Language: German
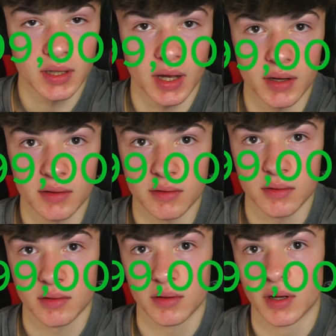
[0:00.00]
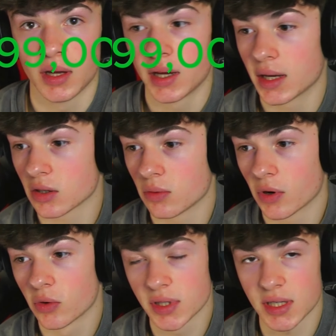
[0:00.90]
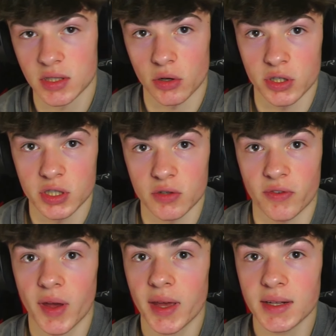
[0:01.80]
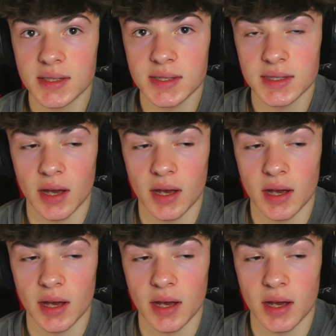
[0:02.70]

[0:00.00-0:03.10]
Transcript: Dann jetzt auch mal kurze Stories zu Fails.